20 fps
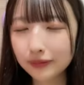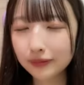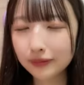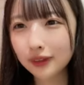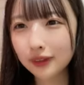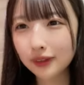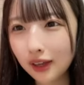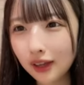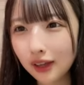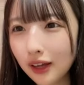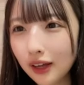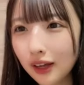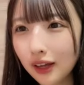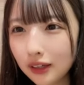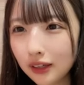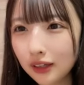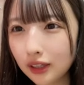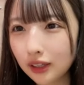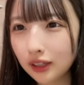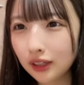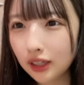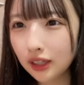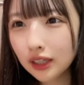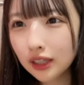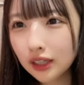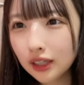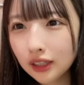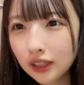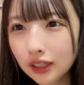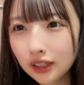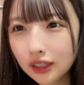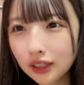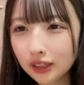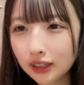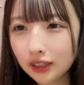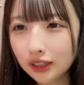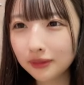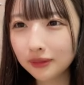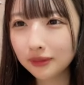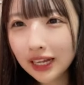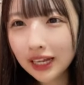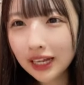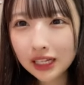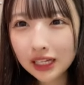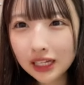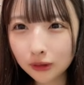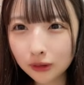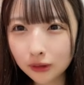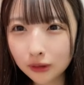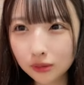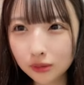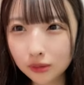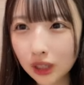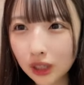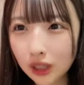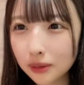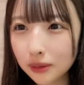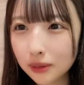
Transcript: 泣けないでしょあれ俺ケロってしてたよ